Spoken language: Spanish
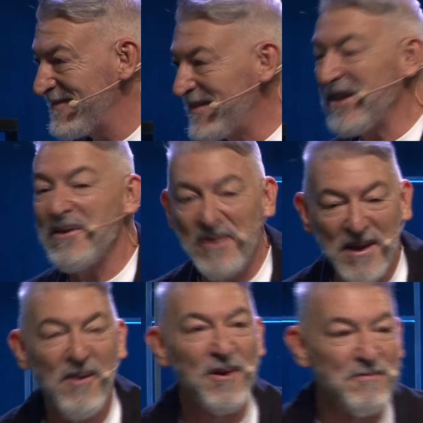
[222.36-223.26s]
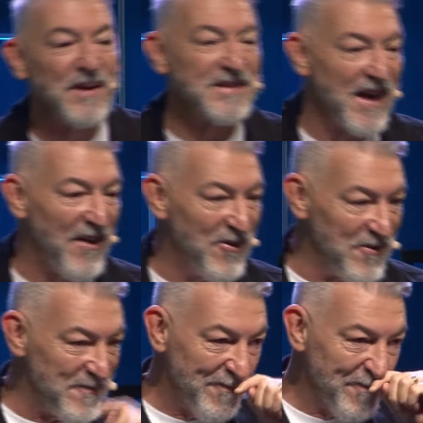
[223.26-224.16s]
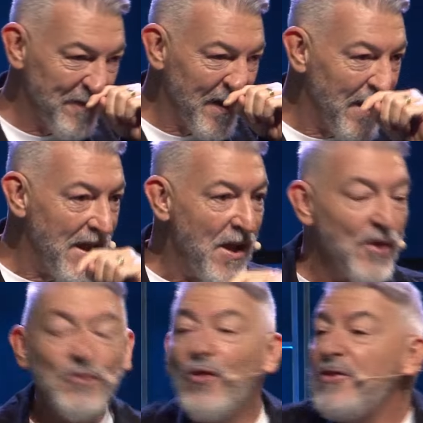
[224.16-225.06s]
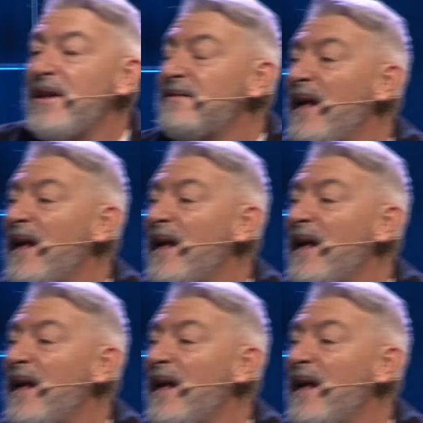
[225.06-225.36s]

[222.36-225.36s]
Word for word: Te debe de haber pasado. ¿Dónde